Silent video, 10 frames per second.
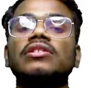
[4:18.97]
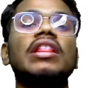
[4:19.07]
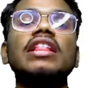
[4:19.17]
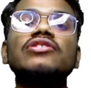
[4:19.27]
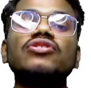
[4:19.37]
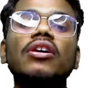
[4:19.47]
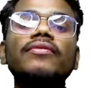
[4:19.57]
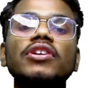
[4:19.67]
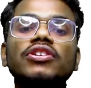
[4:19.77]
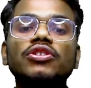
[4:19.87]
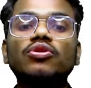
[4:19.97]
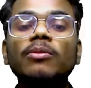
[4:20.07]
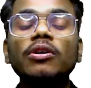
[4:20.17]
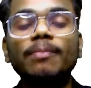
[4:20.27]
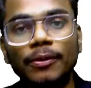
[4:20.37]
लाल श्रॉफ जिसको हम
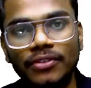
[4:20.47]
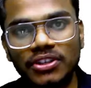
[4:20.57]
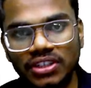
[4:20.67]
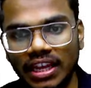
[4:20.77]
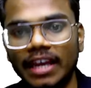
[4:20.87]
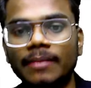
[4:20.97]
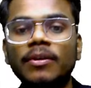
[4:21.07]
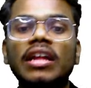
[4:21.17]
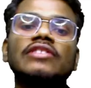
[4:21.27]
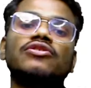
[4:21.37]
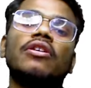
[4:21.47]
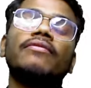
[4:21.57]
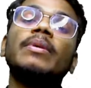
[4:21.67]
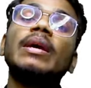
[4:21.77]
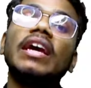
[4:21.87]
लोग प्रोफेसर एम एल श्रॉफ
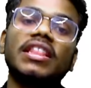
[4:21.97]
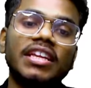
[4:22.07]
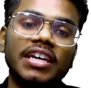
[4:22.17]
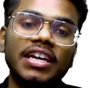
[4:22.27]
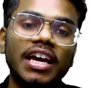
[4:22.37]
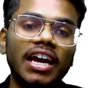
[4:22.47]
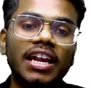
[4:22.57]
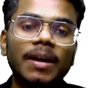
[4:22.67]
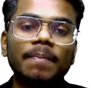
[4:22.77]
भी कहते हैं है ना